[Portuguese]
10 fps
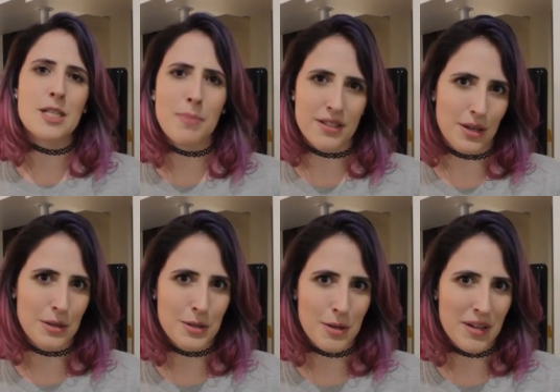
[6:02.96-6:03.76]
esse espaço
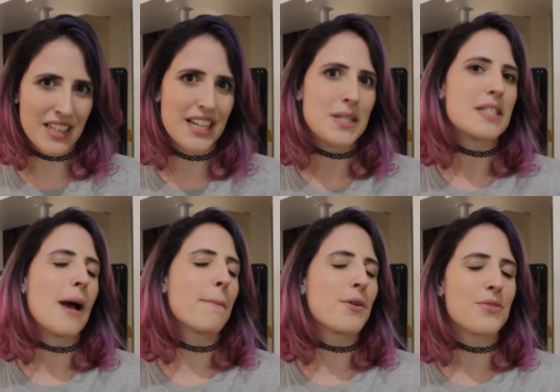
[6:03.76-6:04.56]
aqui dos comentários?
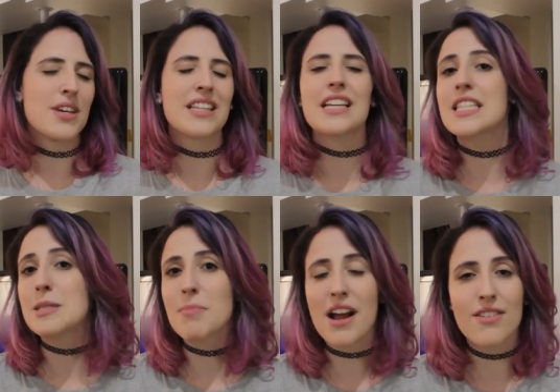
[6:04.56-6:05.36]
Aproveita,
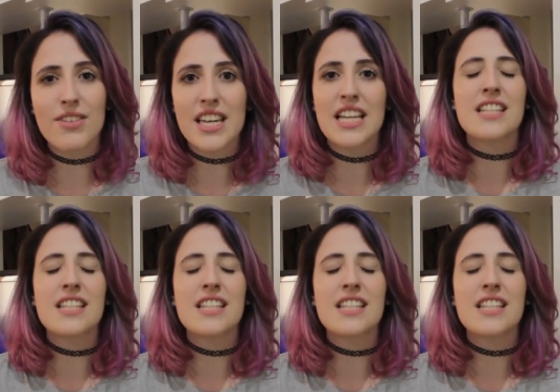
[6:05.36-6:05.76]
desbrava